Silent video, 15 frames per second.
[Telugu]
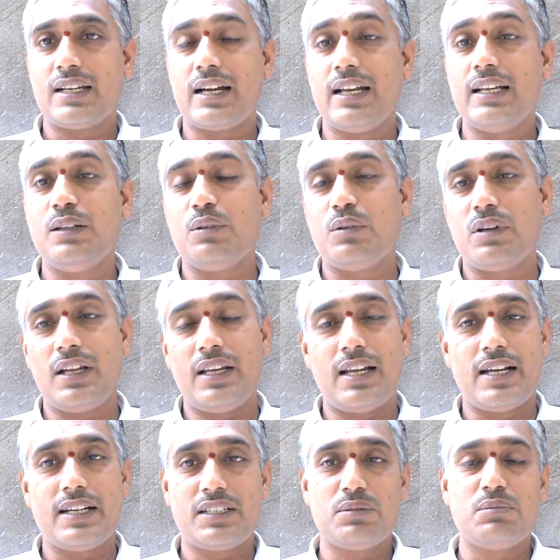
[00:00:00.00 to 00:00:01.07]
కానీ నూరేళ్ళ
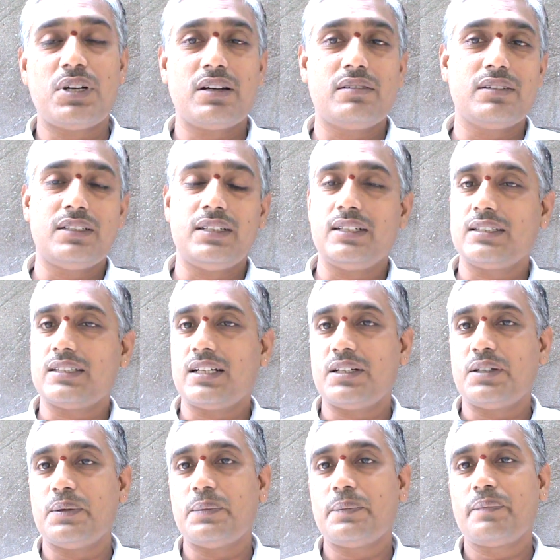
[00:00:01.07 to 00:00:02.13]
ఆయుష్ భగవంతుడు ఇస్తాడు